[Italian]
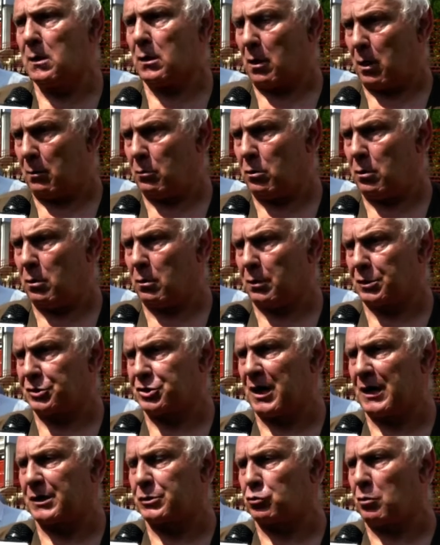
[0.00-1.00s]
Comunque
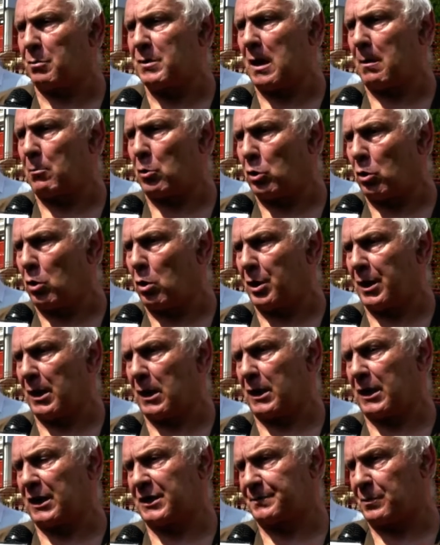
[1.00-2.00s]
ci assumiamo noi
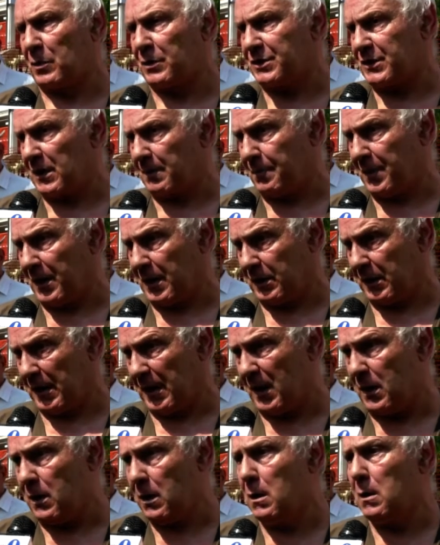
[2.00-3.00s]
la
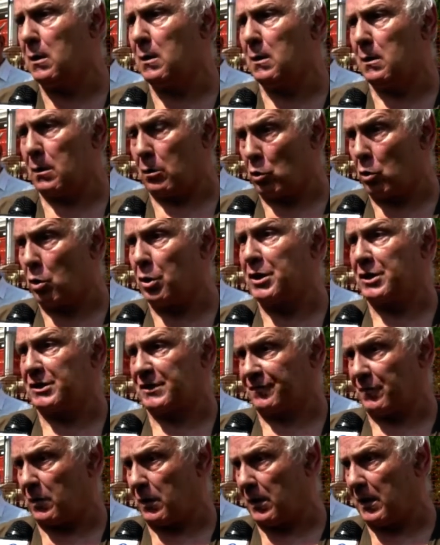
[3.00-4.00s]
responsabilità, noi
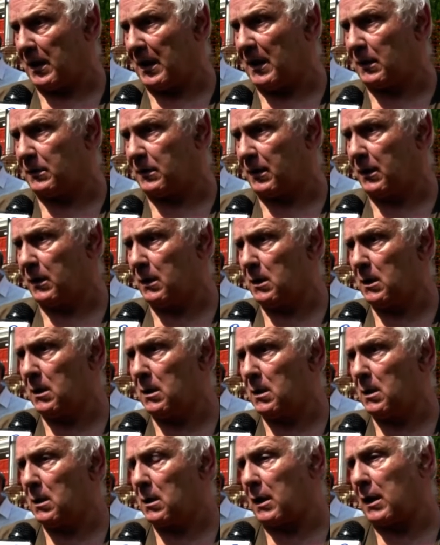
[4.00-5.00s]
sfollati,
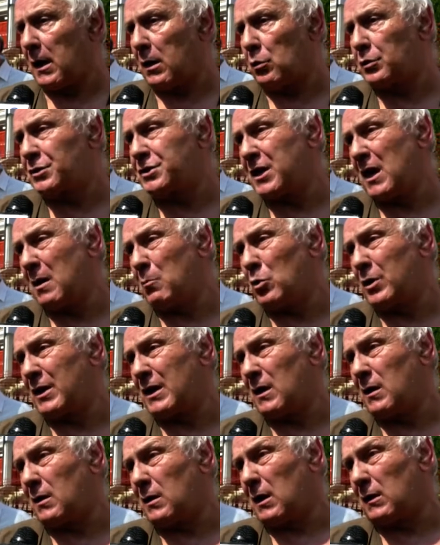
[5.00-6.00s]
che non siamo
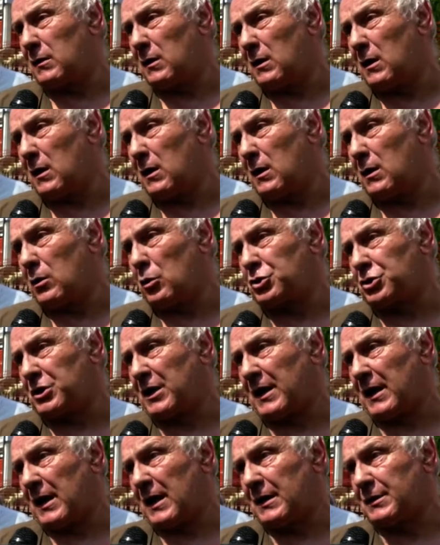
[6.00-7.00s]
rientrati nelle
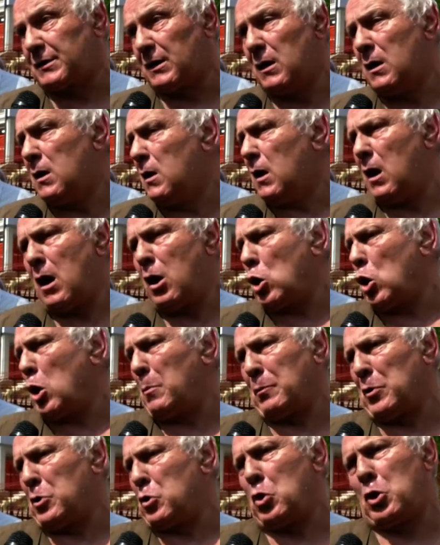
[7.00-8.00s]
nostre case. La
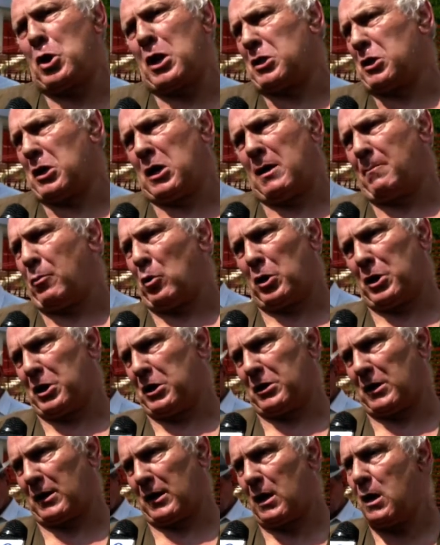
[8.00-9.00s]
colpa non è della
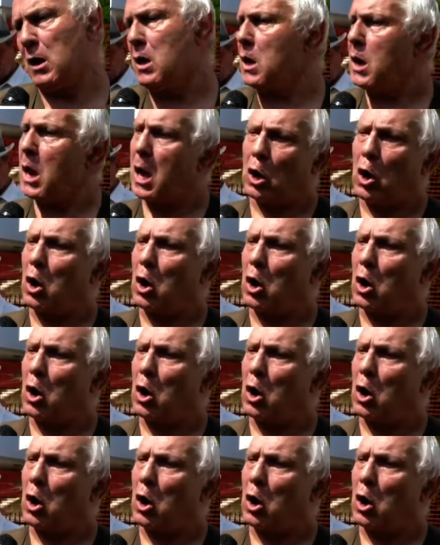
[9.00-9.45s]
politica, la